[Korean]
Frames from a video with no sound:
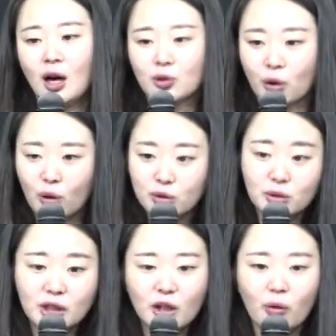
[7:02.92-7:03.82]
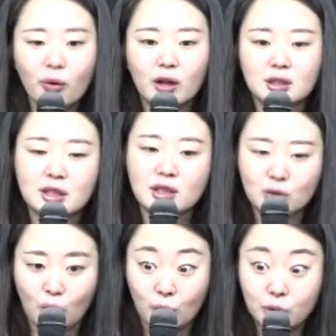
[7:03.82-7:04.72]
도둑이 온 것은
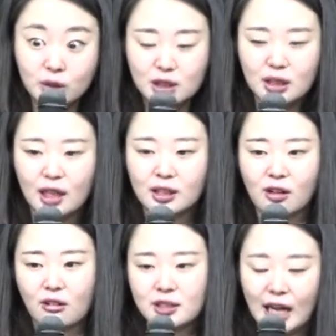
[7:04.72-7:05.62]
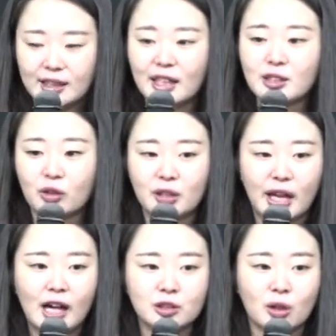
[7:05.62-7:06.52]
도둑질하는 거. 사단은 어떻게
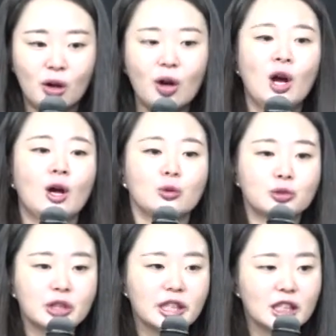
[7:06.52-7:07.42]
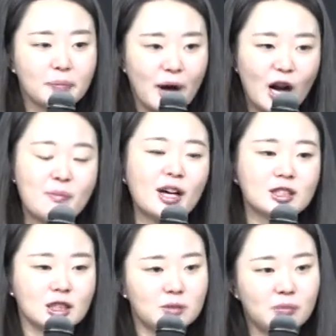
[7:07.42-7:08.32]
하죠? 우리를
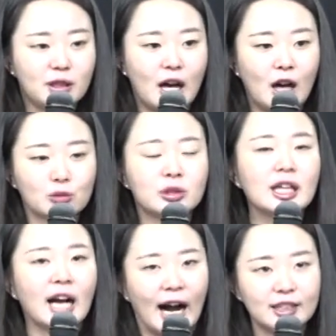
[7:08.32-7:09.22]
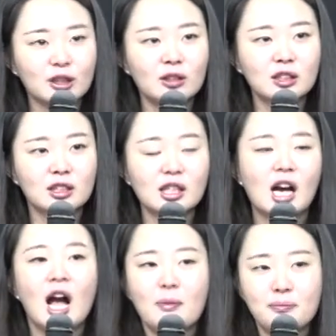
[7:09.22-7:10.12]
멸망시킵니다. 우리 가정을
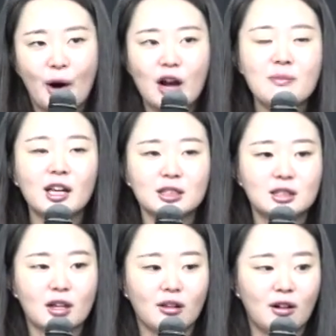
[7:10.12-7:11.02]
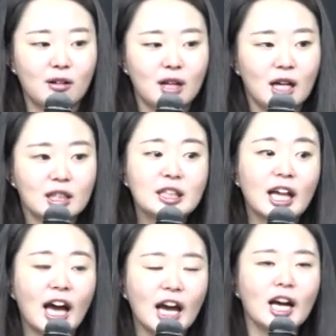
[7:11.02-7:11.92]
멸망시켜요.
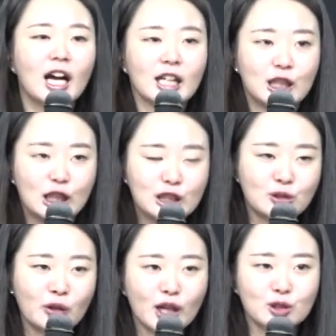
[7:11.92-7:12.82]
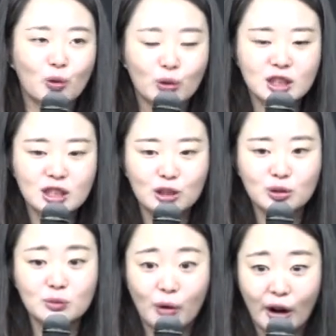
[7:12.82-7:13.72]
근데 그리스도께서 오신
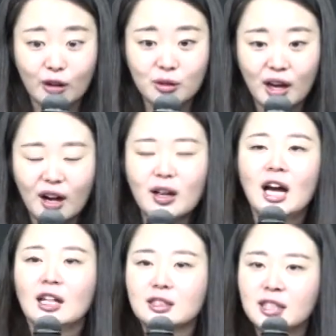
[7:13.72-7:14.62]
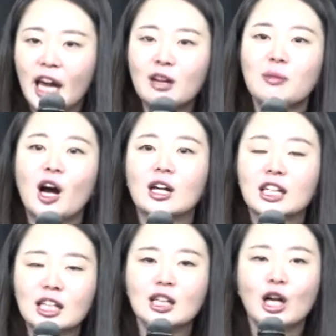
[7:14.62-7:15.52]
이유는 뭐라고요? 생명을